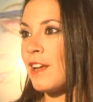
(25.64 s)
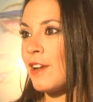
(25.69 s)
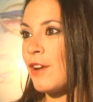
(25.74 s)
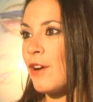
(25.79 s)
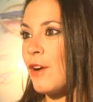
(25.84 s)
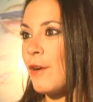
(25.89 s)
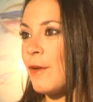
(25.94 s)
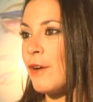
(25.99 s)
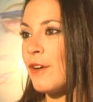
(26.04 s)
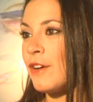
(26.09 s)

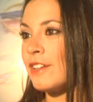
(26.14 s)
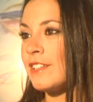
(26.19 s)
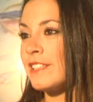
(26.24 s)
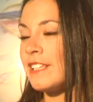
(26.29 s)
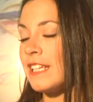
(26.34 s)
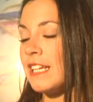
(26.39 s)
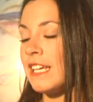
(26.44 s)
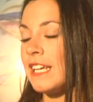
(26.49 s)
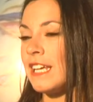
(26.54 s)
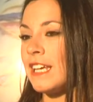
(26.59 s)
Globo,
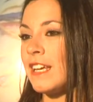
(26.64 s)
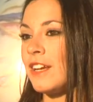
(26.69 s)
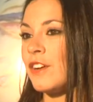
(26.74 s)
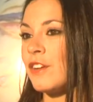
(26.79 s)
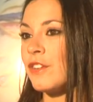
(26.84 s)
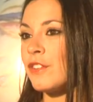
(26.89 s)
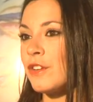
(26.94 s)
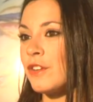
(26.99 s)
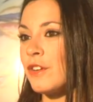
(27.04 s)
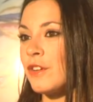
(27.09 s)

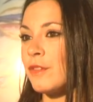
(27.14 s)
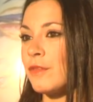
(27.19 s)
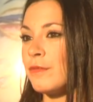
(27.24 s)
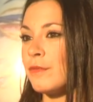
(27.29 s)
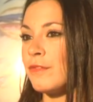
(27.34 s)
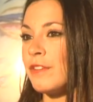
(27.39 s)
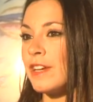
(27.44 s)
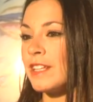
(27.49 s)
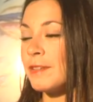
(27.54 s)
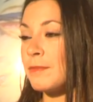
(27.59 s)
encontro
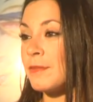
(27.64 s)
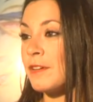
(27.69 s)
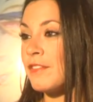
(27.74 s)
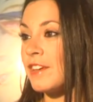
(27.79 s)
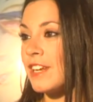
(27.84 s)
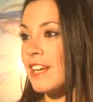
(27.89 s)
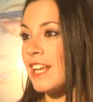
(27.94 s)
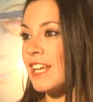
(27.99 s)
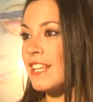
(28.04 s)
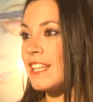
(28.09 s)
con Fátima
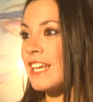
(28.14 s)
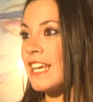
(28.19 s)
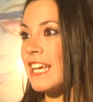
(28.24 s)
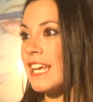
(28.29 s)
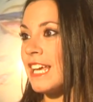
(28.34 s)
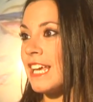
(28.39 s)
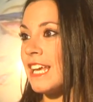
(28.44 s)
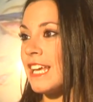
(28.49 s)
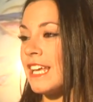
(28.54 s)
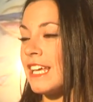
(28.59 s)
Fernández
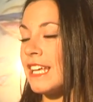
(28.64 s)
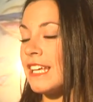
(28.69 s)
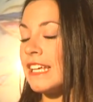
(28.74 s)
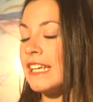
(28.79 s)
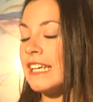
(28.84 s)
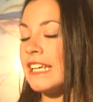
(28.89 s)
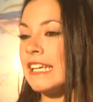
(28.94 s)
que